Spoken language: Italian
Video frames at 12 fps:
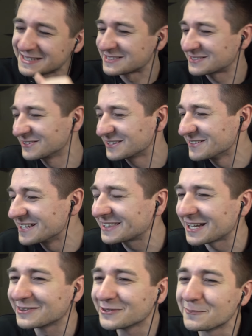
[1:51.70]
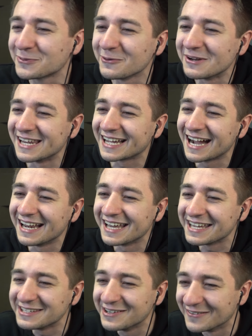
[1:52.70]
sto diventando più illegale
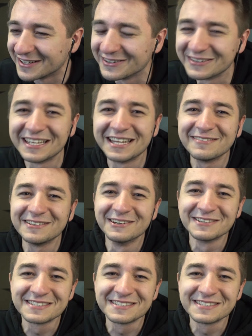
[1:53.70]
io, madonna, dei video